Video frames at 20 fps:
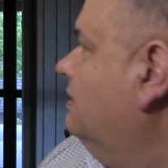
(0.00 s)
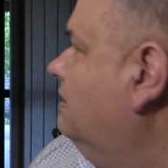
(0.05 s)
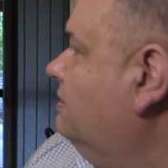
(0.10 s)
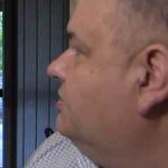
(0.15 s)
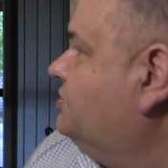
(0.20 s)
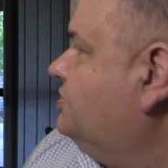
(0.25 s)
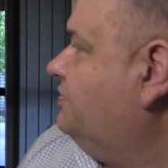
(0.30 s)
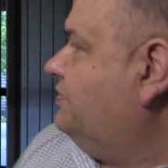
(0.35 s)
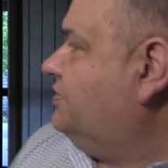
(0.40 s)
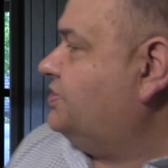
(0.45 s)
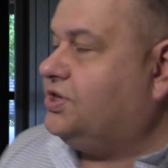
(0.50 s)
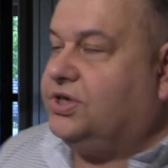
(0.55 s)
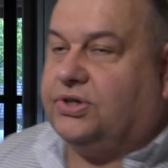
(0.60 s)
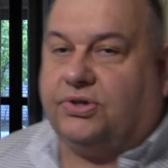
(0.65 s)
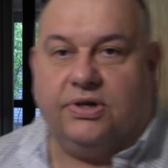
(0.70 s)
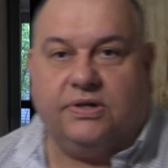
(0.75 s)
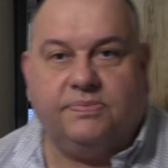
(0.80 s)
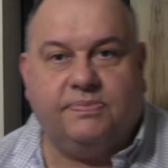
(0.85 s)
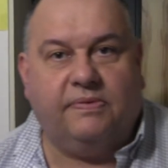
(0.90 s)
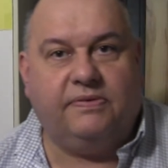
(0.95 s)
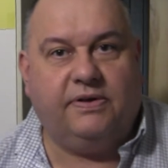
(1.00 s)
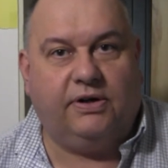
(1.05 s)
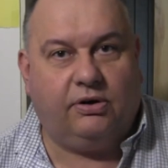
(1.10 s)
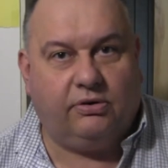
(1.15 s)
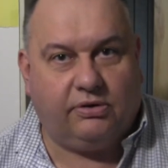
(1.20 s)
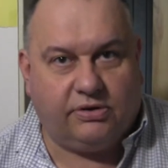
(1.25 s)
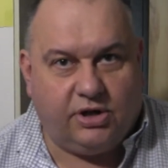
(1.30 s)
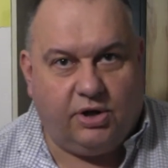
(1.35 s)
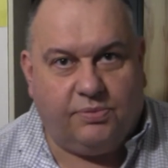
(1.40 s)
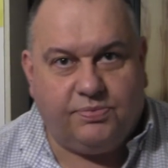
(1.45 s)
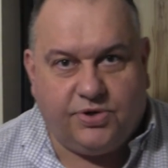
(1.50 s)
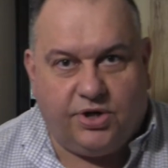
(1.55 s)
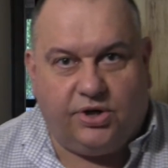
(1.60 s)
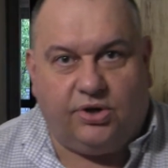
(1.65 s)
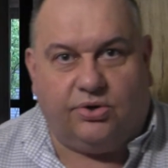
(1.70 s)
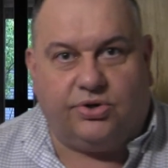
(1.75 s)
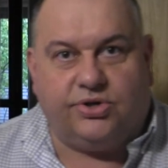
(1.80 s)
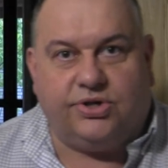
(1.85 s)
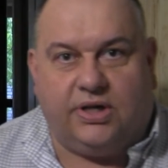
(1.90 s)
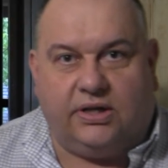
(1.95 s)
Oczywiście to jest pewnego rodzaju
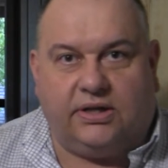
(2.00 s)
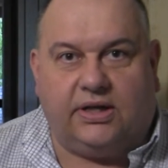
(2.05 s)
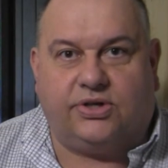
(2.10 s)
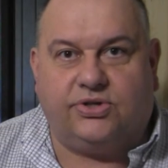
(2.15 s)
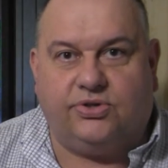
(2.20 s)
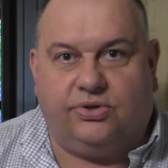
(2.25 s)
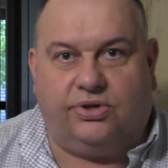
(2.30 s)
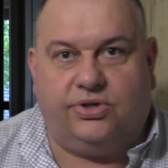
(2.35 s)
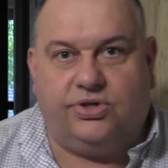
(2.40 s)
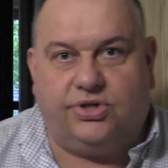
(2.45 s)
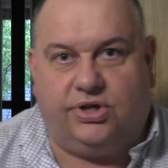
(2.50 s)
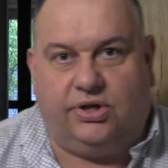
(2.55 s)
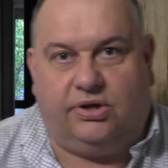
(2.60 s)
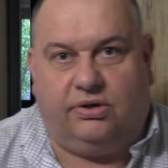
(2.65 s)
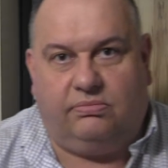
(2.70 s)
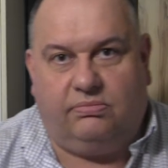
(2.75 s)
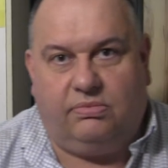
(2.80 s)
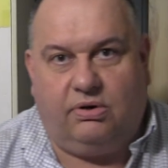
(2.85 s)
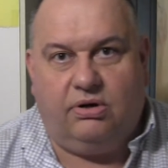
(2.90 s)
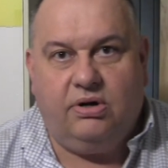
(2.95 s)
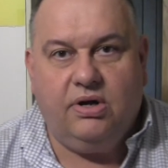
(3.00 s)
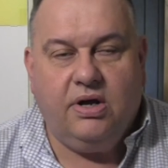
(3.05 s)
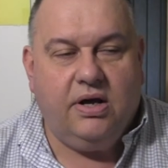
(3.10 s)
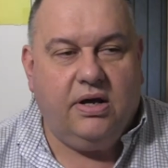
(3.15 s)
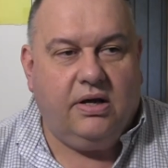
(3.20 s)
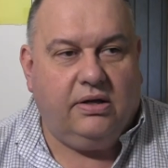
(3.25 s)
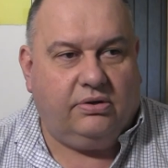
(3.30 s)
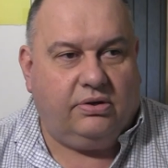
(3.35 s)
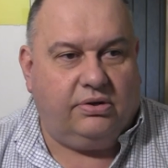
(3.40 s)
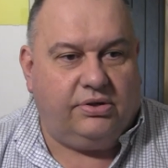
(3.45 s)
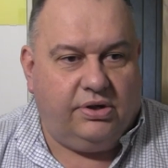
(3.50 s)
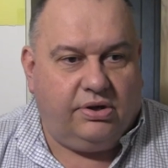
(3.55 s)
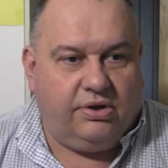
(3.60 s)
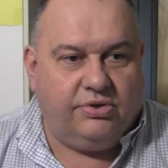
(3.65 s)
przenośnia, tak, że one szyją, bo to nie